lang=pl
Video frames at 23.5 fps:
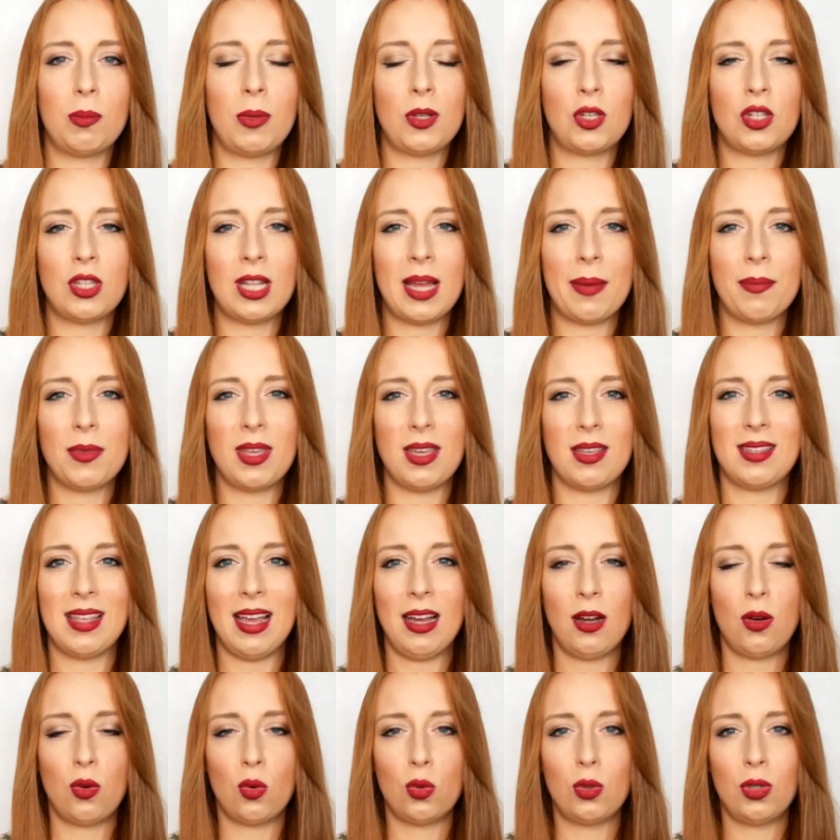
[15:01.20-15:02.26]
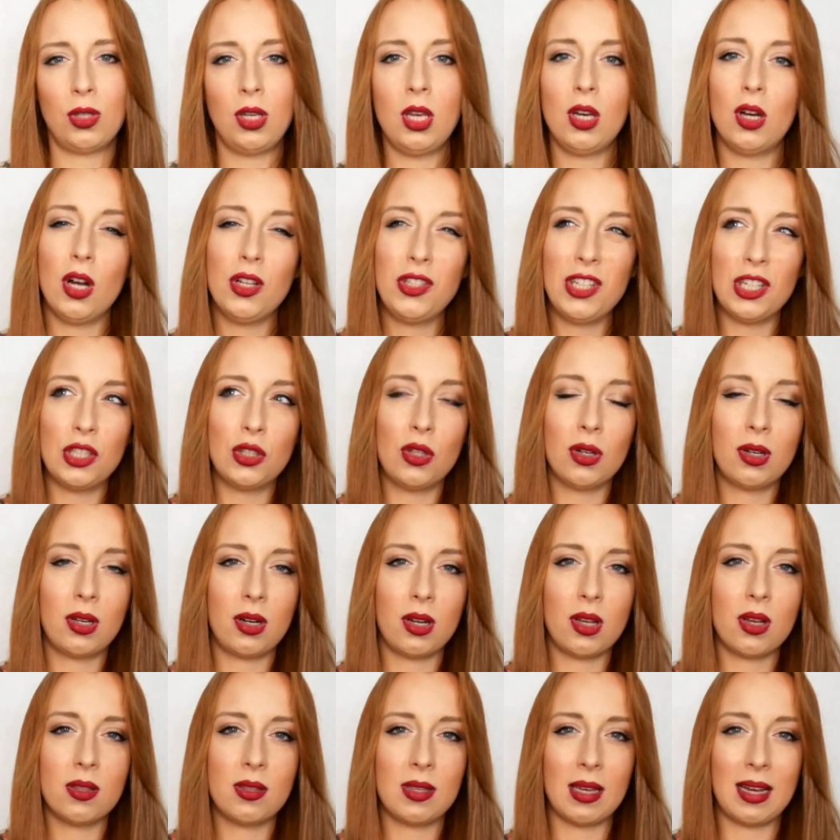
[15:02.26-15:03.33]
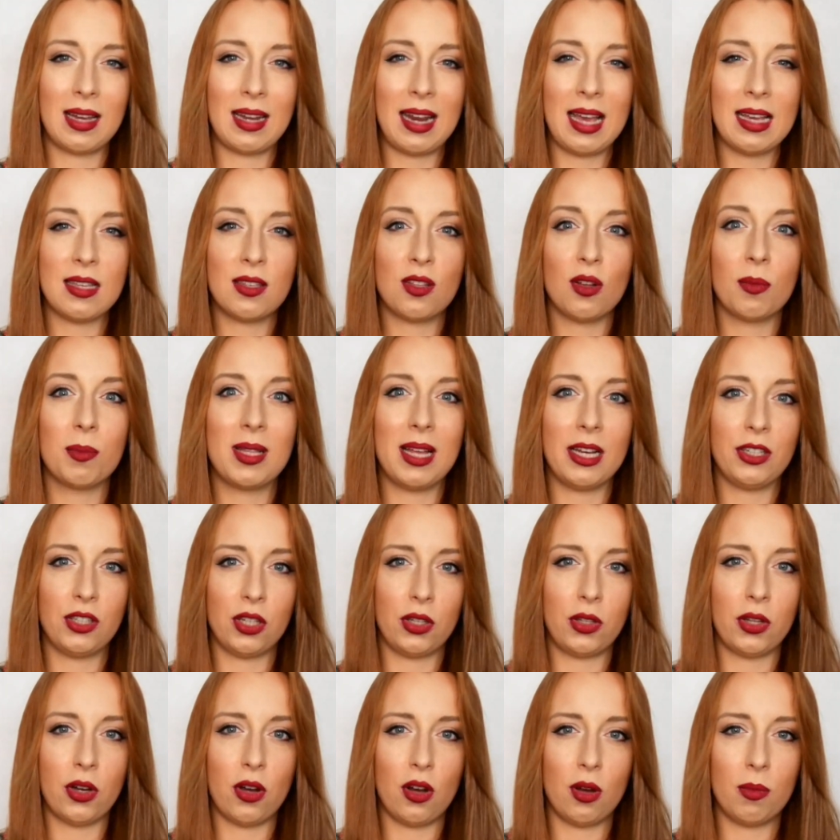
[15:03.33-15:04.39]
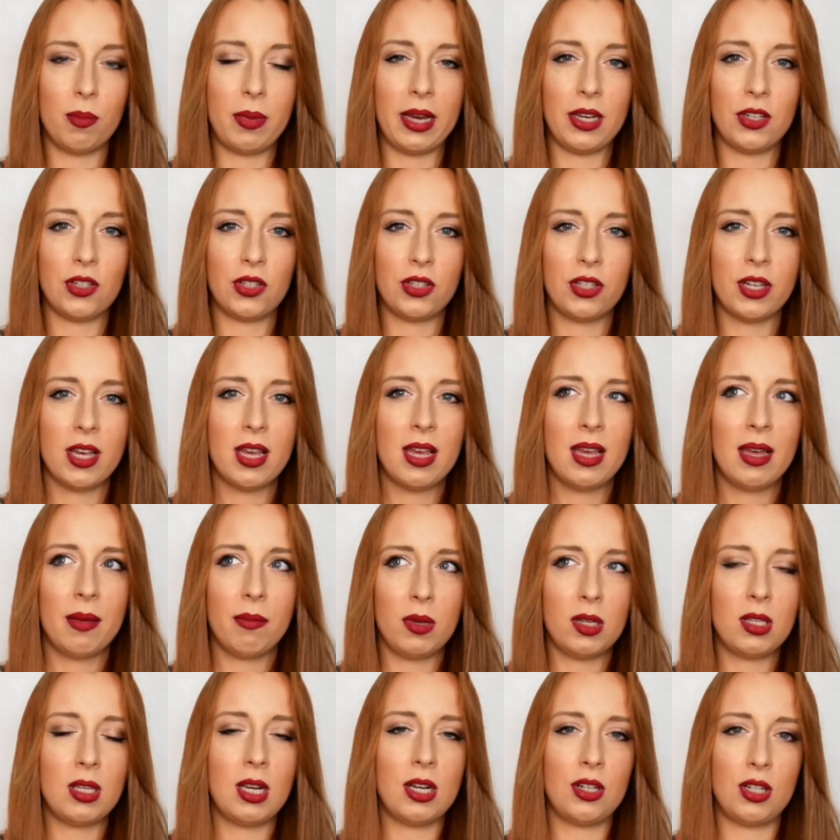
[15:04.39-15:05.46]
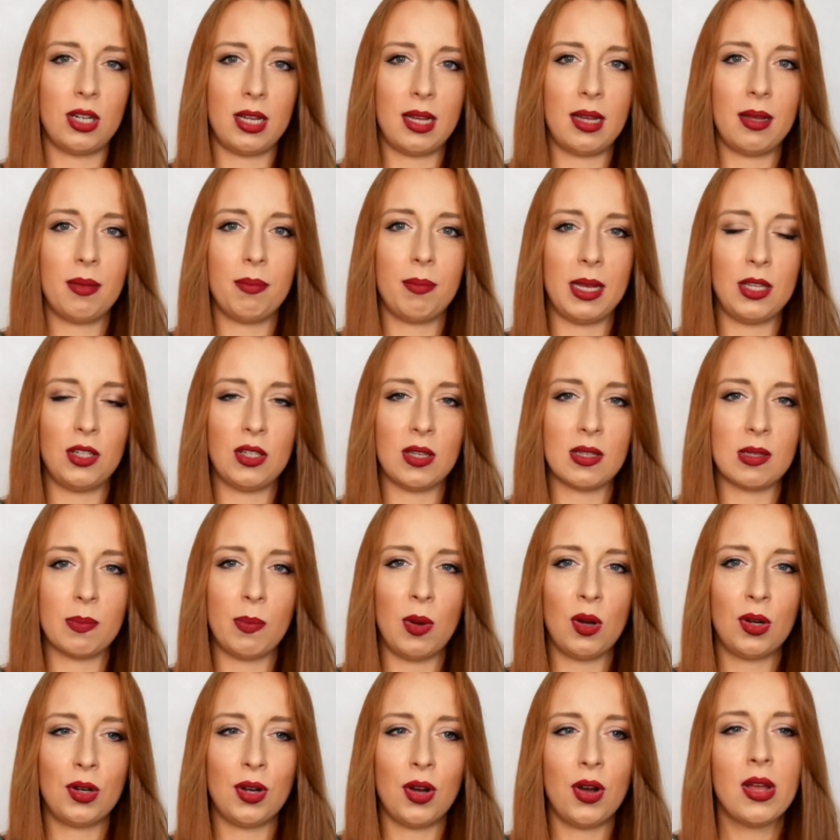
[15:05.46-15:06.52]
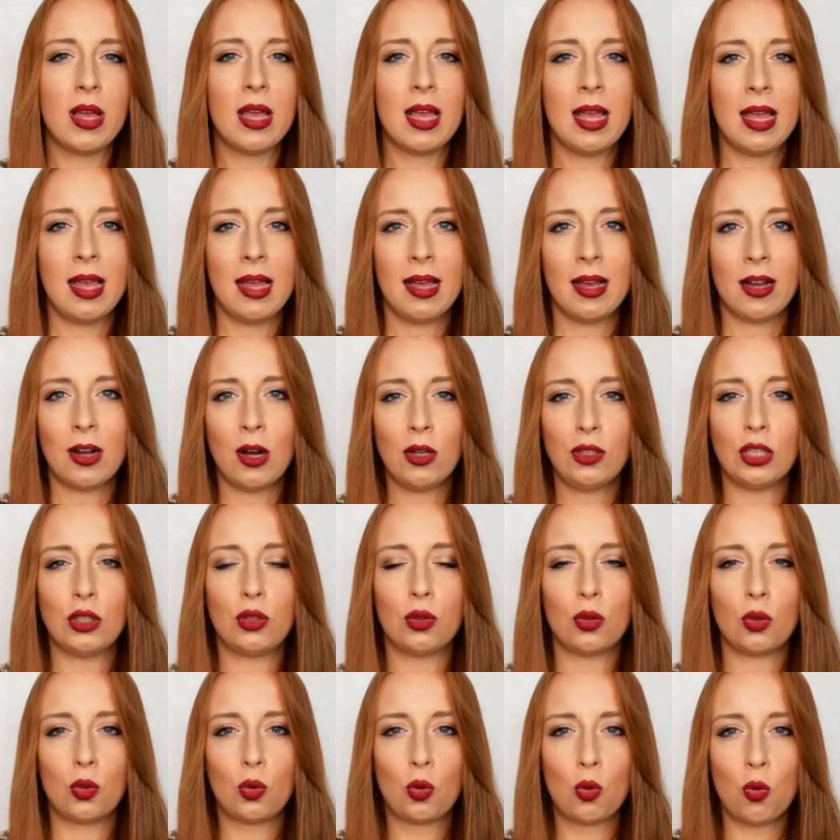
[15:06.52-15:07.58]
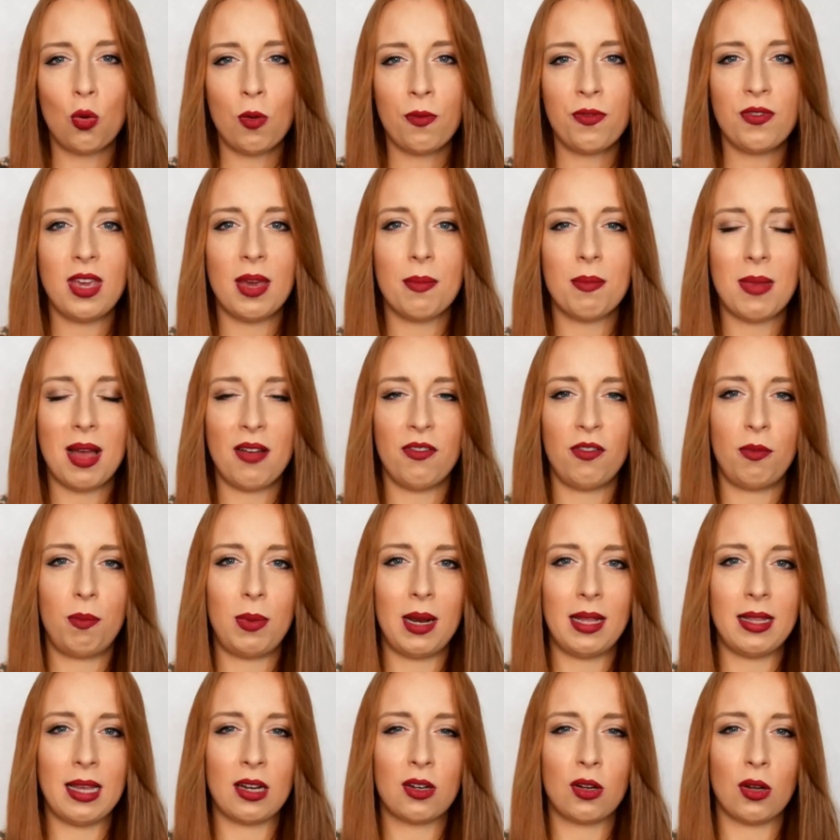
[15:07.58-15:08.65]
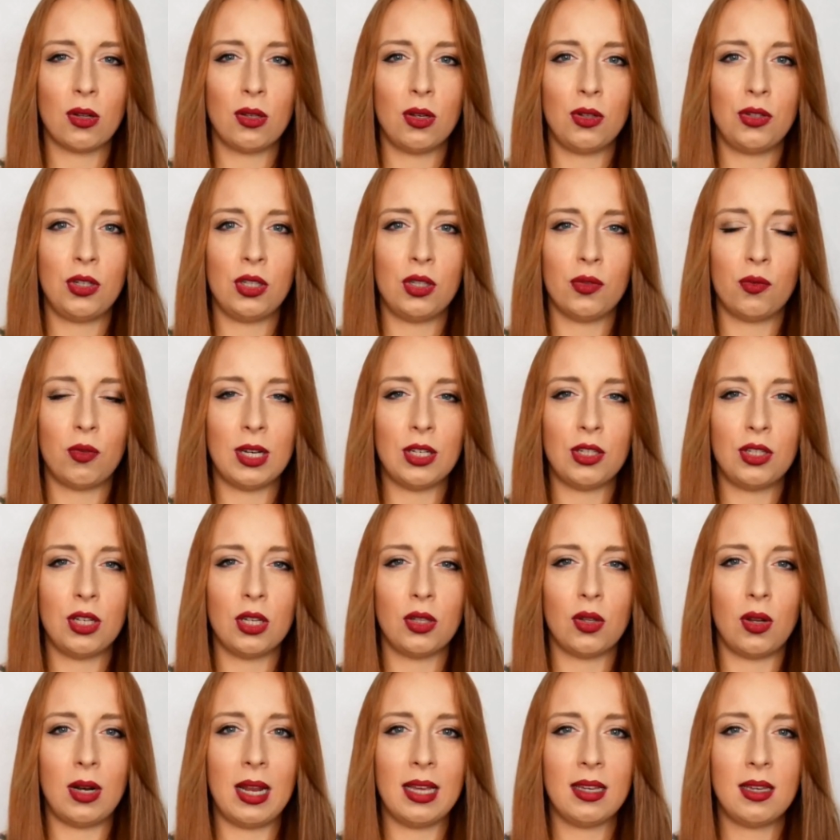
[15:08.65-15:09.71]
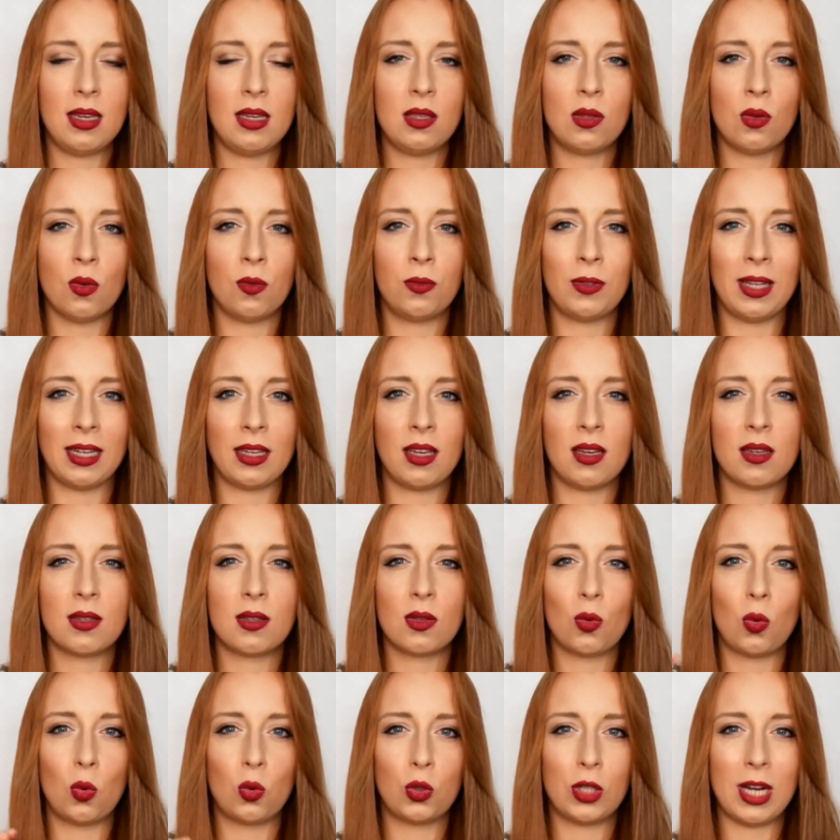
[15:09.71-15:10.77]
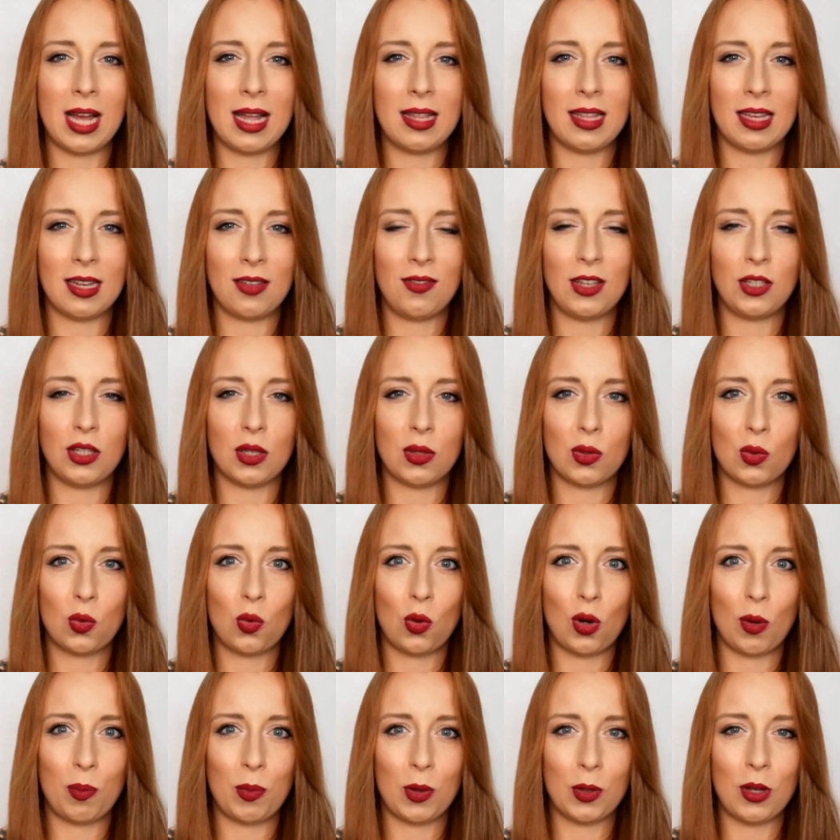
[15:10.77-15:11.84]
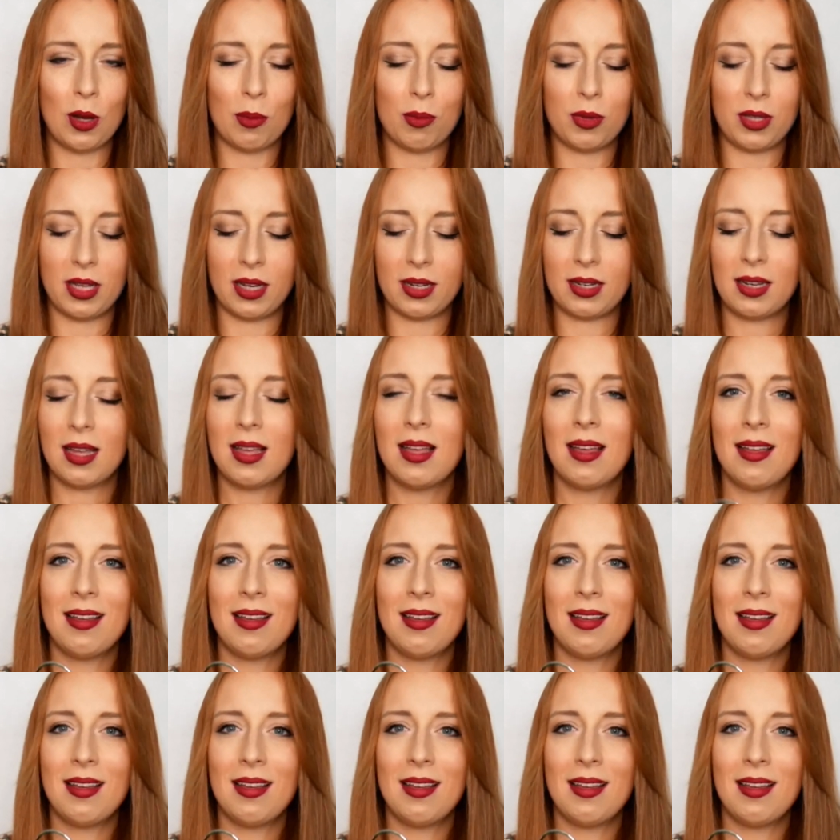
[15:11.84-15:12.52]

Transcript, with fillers: być na mnie za krótki, chociaż do kryjących rajstop da się to obejść. Myślę, że będzie spoko. Chociaż głównie mam w planach go nosić właśnie do leginsów, takich skórzanych, wiecie, skóropodobnych.